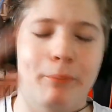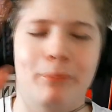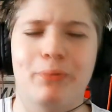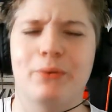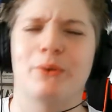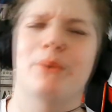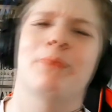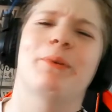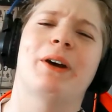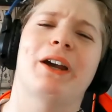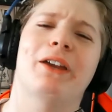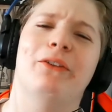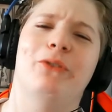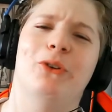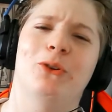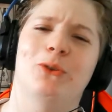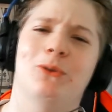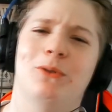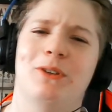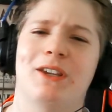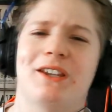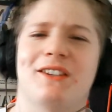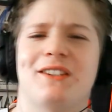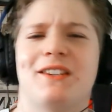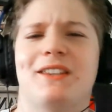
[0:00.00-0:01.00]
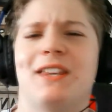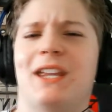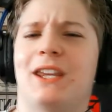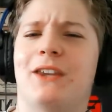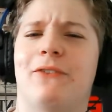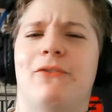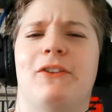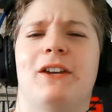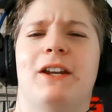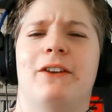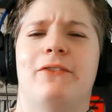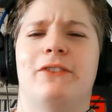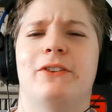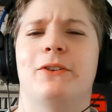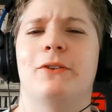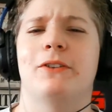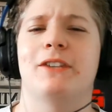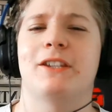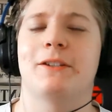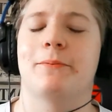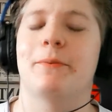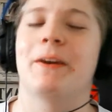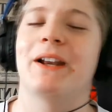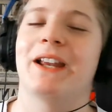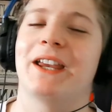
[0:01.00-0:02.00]
Bon bref en tout cas si t'as kiffé la vidéo
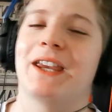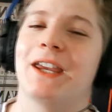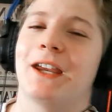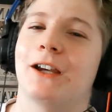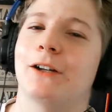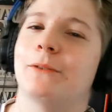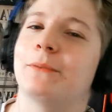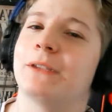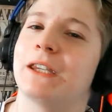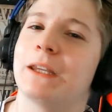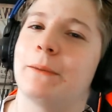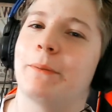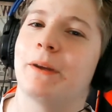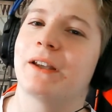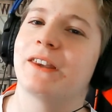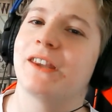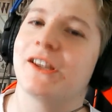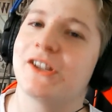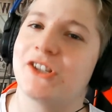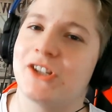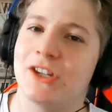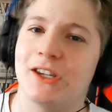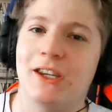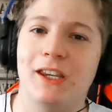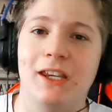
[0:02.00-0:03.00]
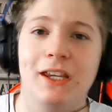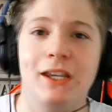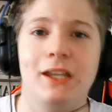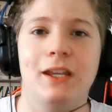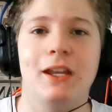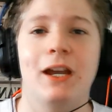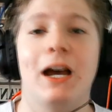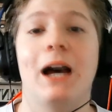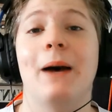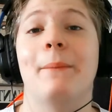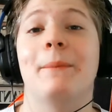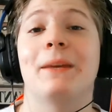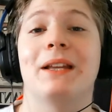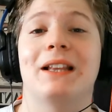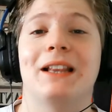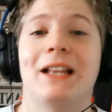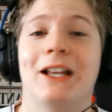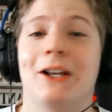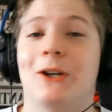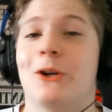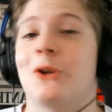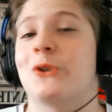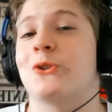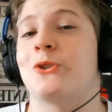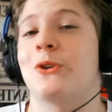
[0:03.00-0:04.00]
n'hésite pas à liker, commenter, partager Et à mettre la
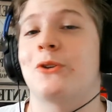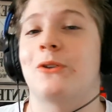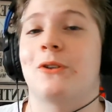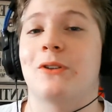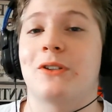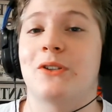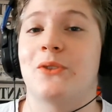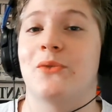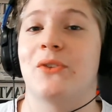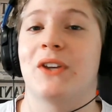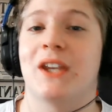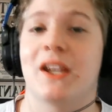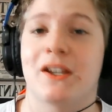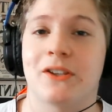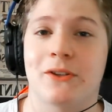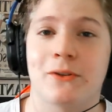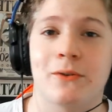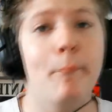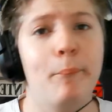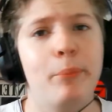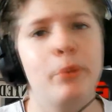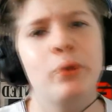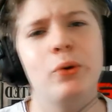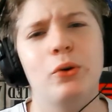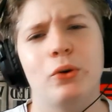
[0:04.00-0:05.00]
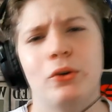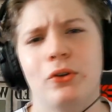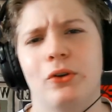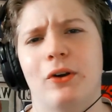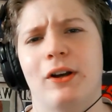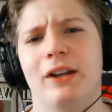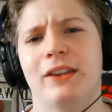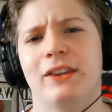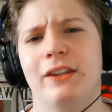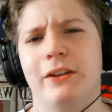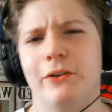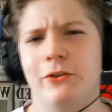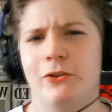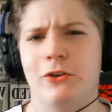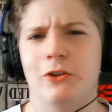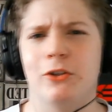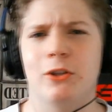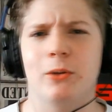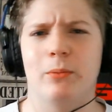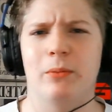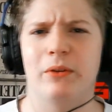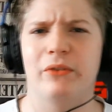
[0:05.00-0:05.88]
cloche de notification pour ne rater aucune de mes